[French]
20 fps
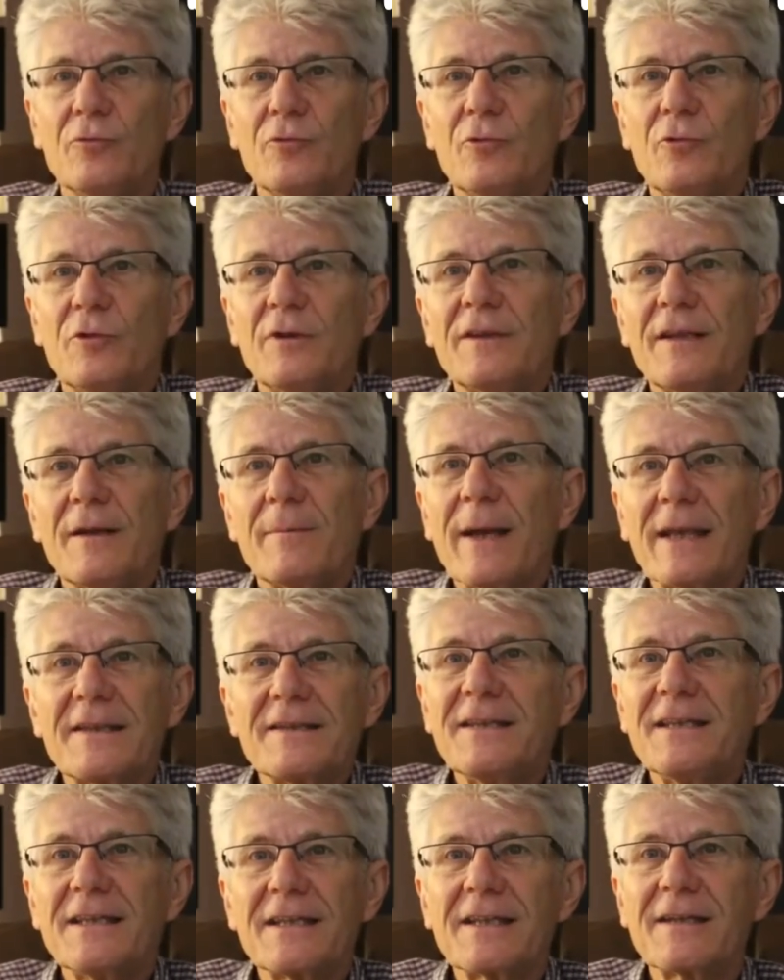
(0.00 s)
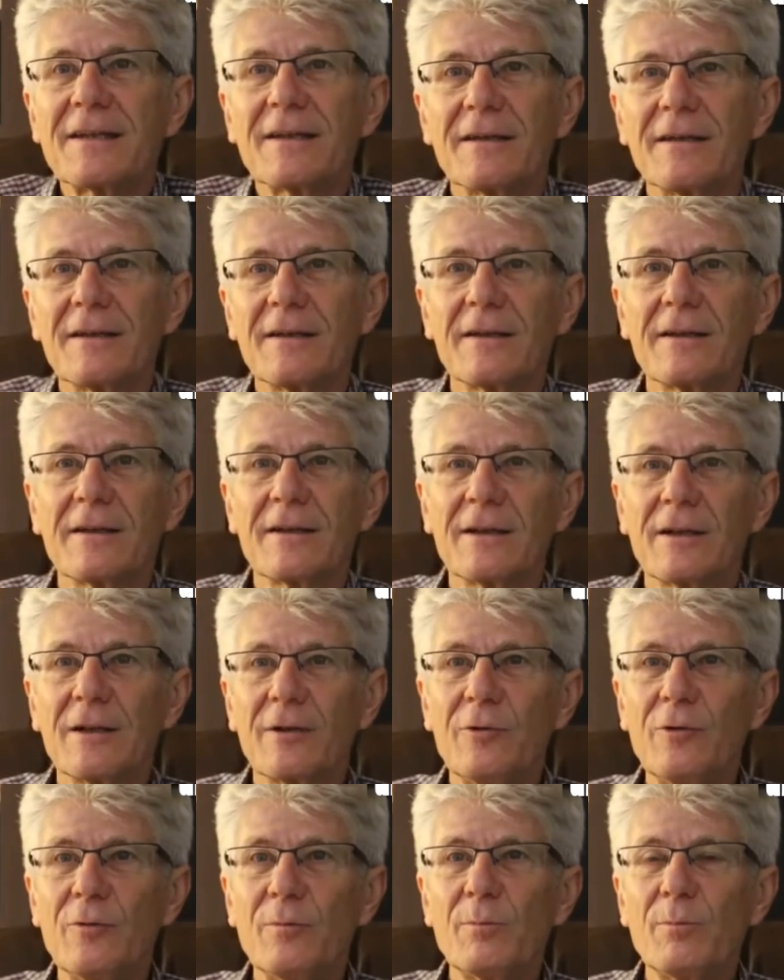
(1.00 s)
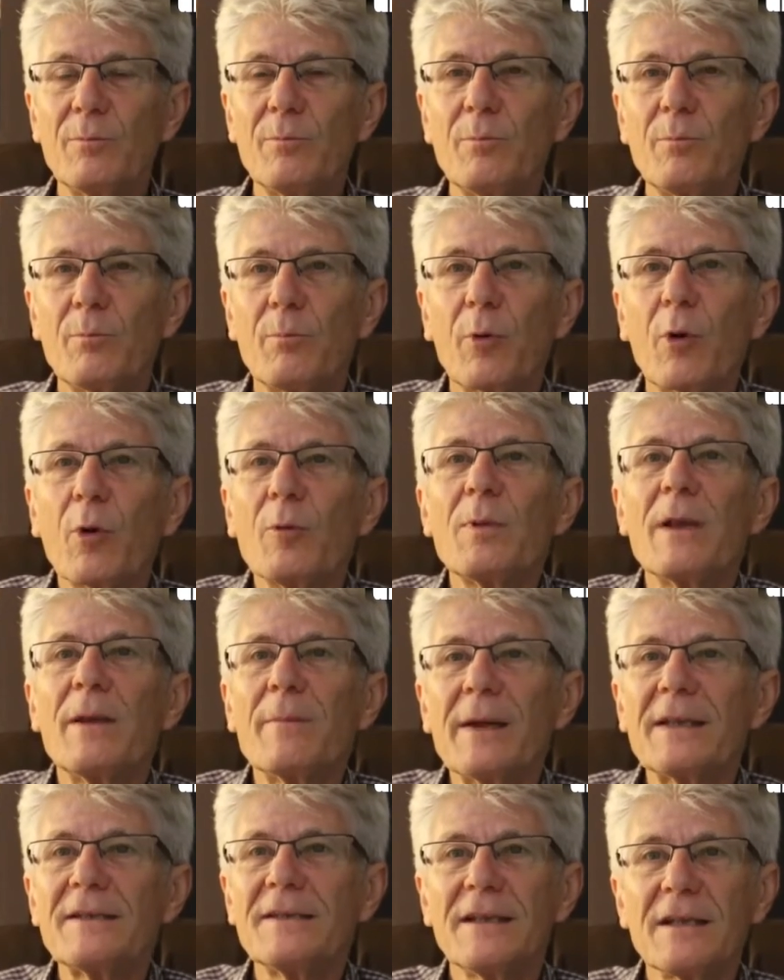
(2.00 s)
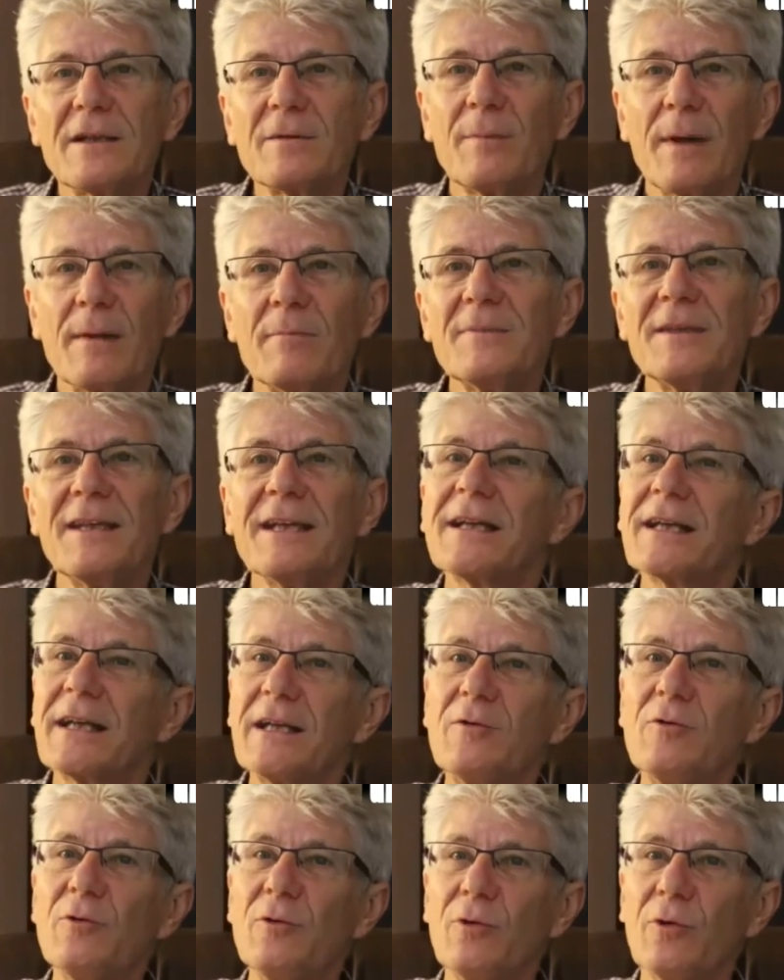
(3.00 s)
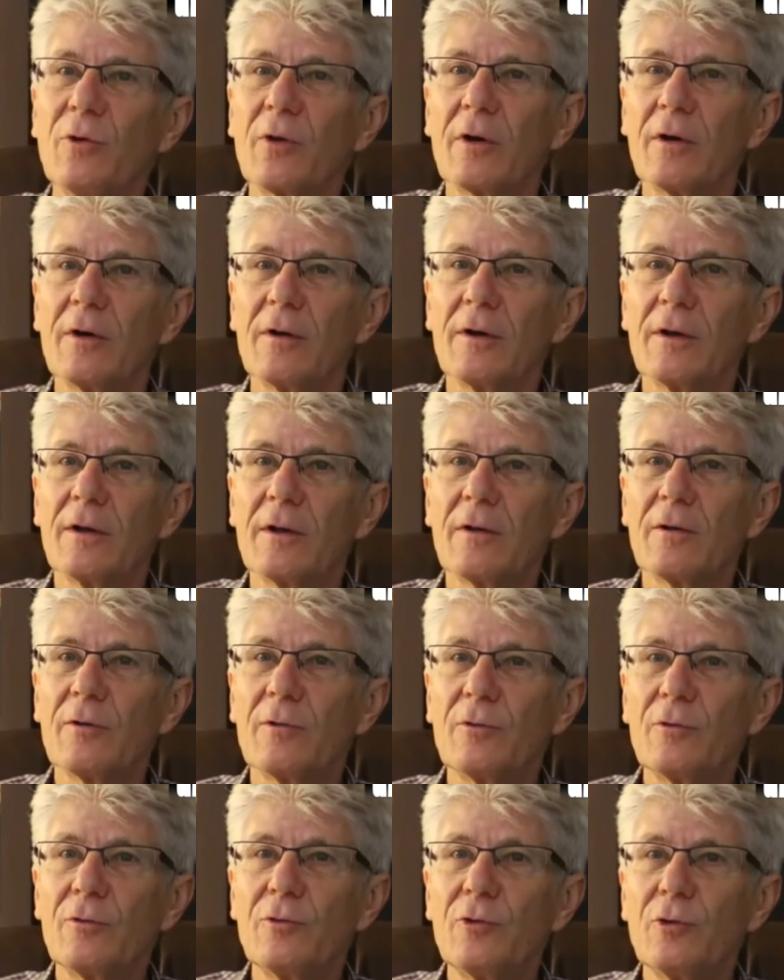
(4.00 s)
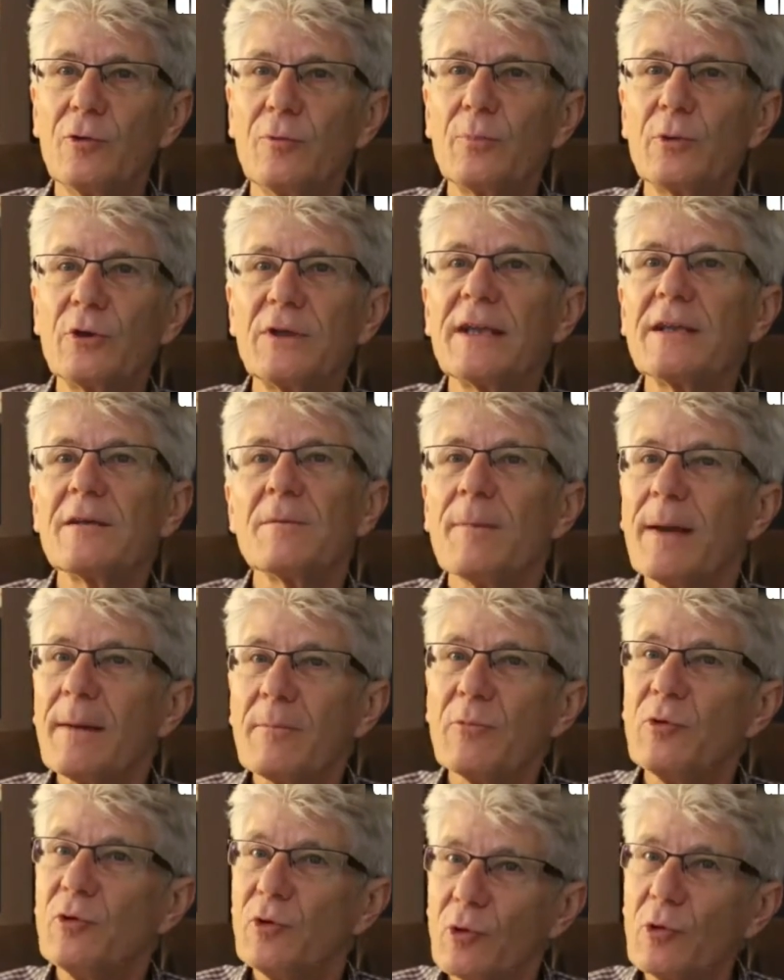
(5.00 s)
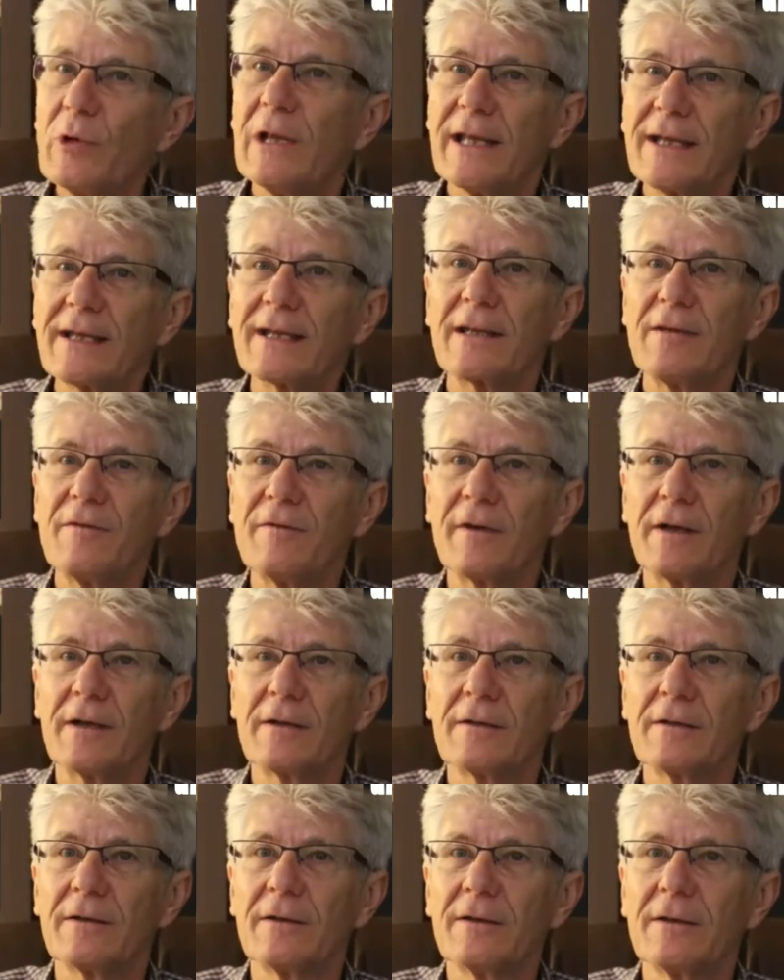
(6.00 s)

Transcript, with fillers: une, thématique, une problématique même d'écriture, peut-être même de l'écrivain.